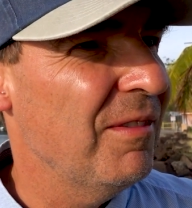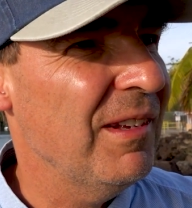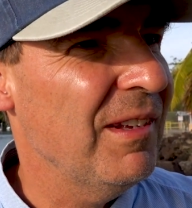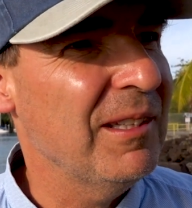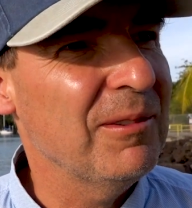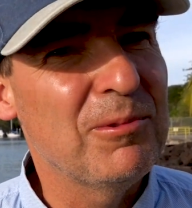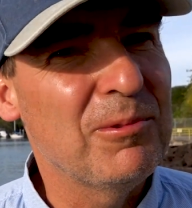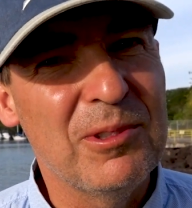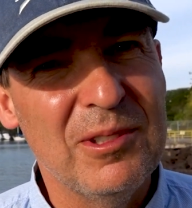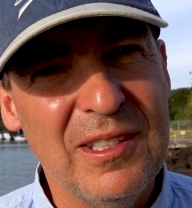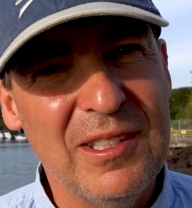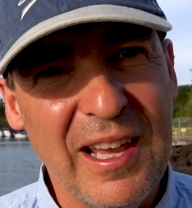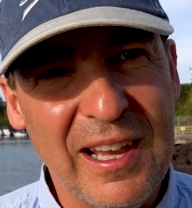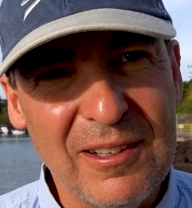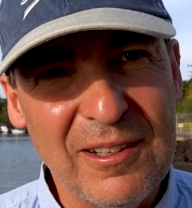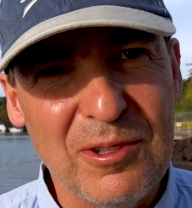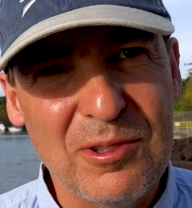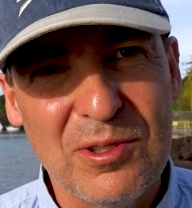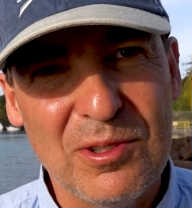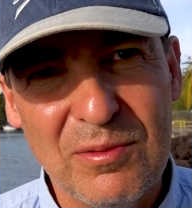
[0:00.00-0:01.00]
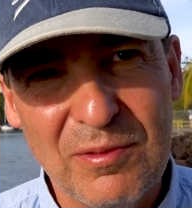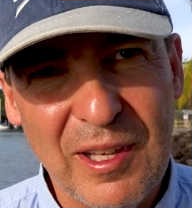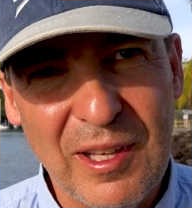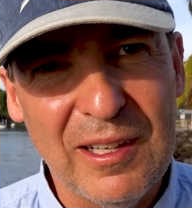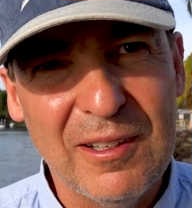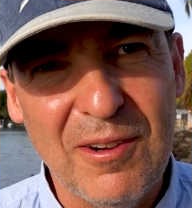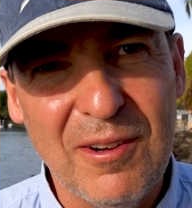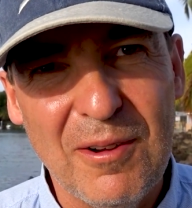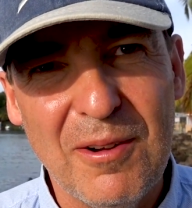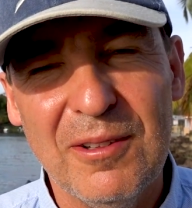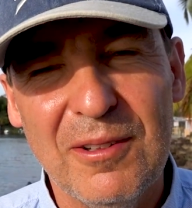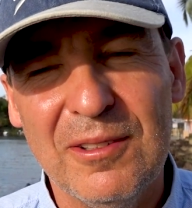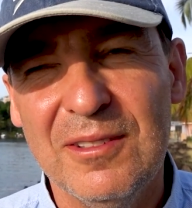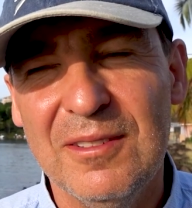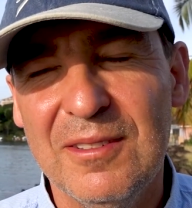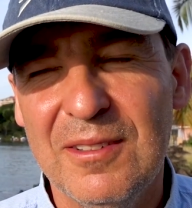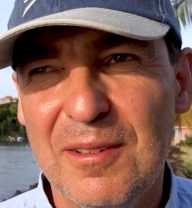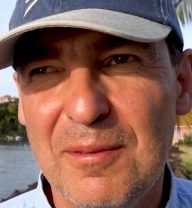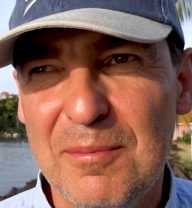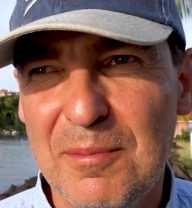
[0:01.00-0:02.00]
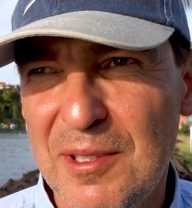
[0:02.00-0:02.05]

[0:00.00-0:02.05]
według niego, czy w jego e,